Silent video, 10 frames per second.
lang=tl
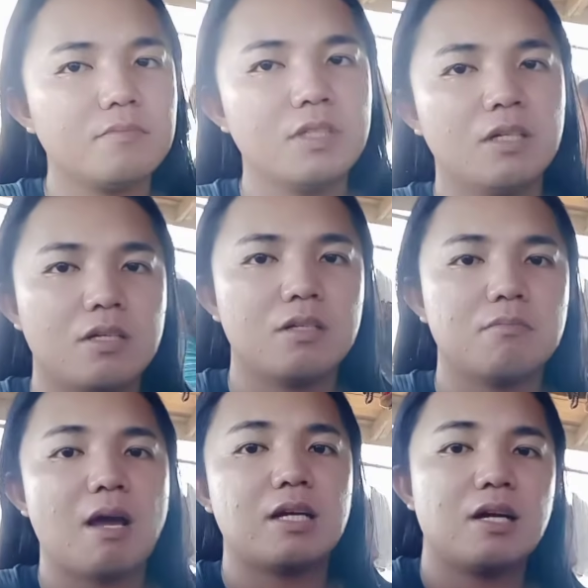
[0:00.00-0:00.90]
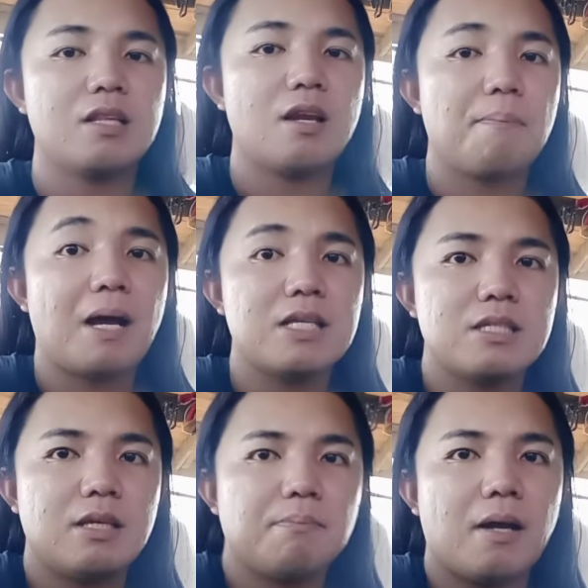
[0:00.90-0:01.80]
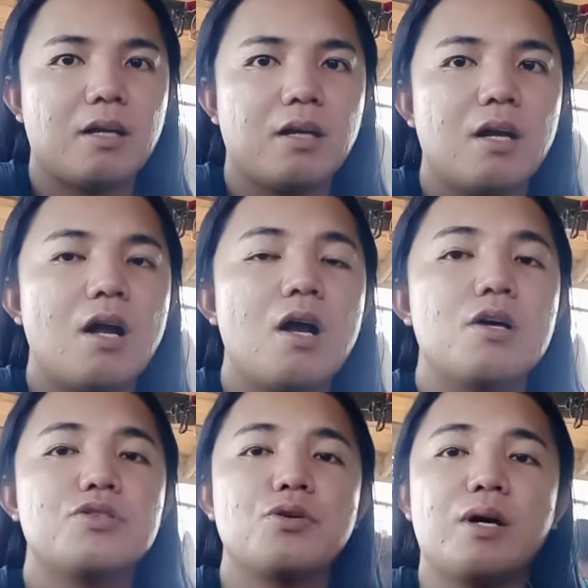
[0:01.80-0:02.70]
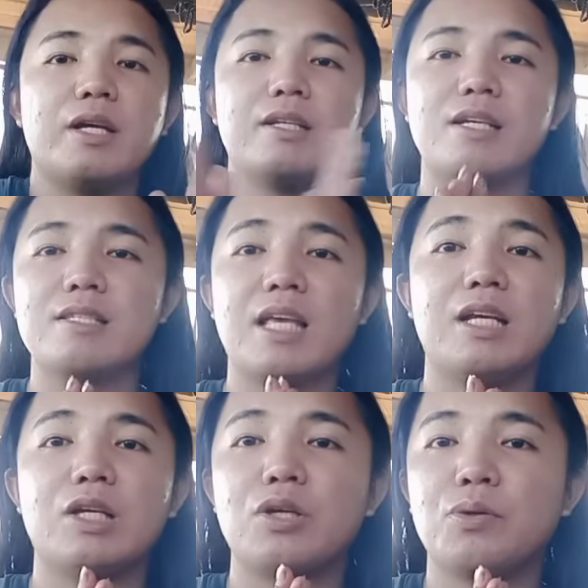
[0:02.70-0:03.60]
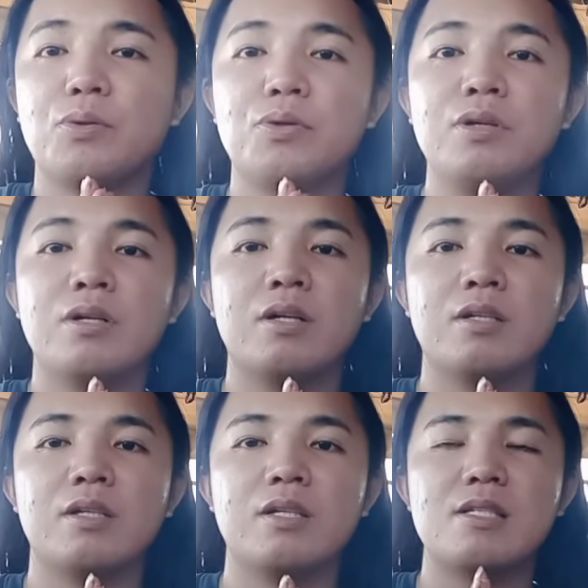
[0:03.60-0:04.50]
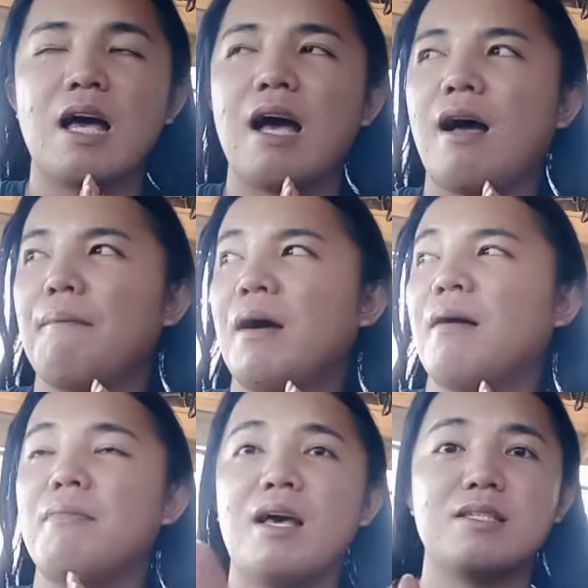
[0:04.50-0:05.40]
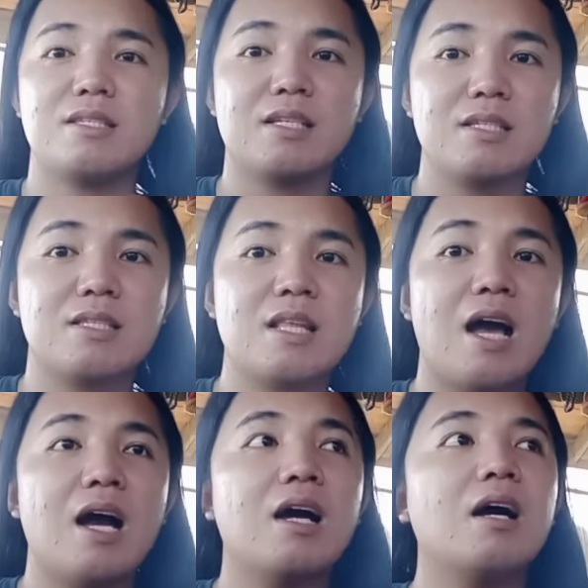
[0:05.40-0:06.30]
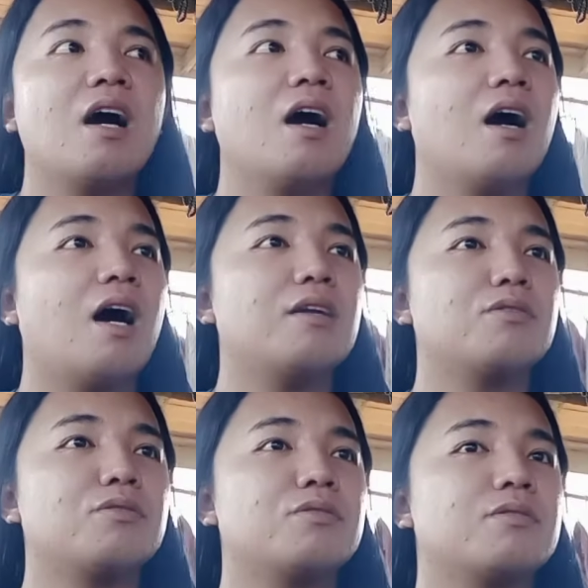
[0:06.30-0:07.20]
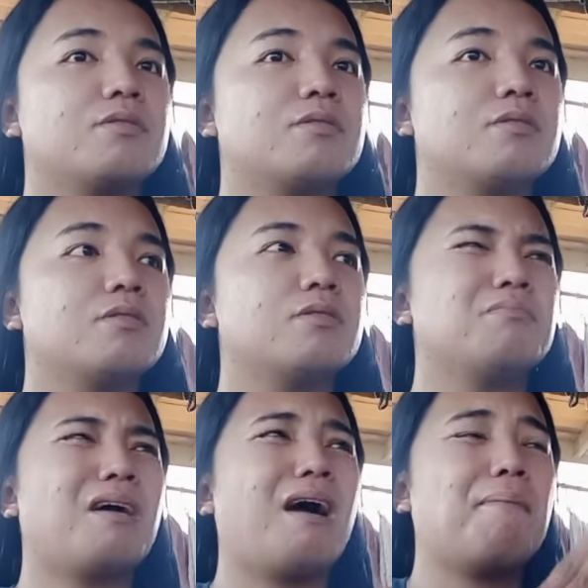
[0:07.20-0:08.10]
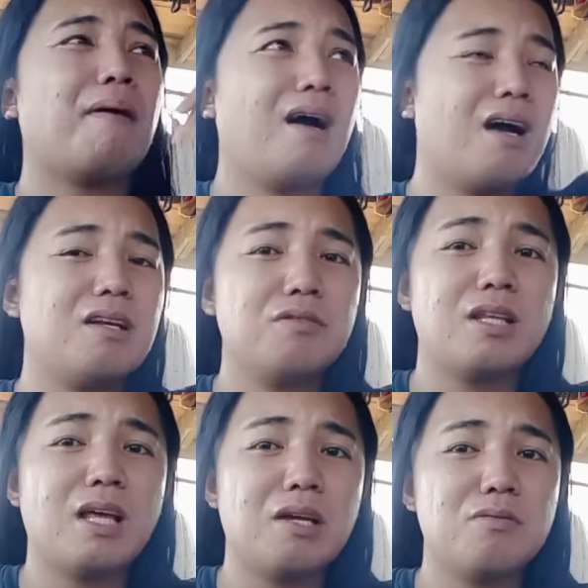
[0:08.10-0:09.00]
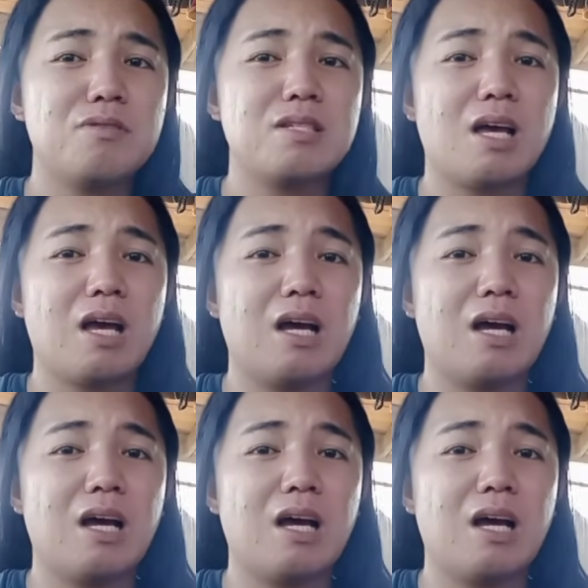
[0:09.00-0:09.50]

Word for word: Ayan yung mga napakasipag. So, ayun guys, thank you sa mga blessings na ano, nakapa ano na tayo doon sa